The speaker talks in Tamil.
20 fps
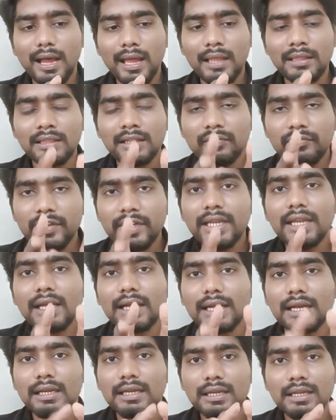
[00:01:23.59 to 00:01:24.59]
அந்த வீடை
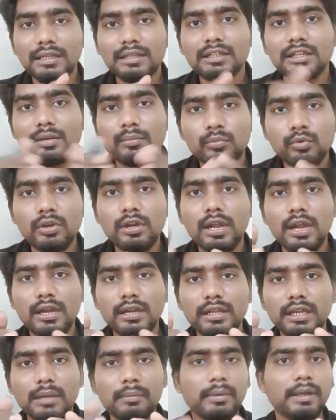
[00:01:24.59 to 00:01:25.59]
கட்டுறதுக்கு
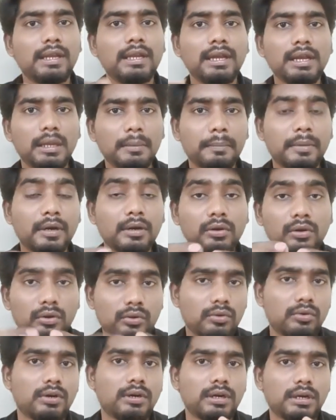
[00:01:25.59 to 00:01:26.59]
முன்னாடி நம்ம என்னென்ன
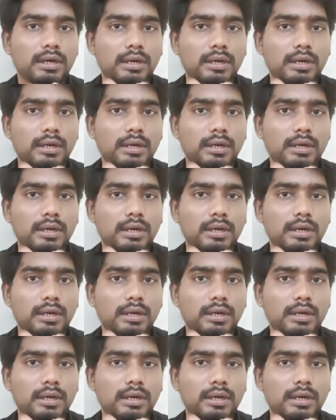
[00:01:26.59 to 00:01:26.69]
பண்ணணும்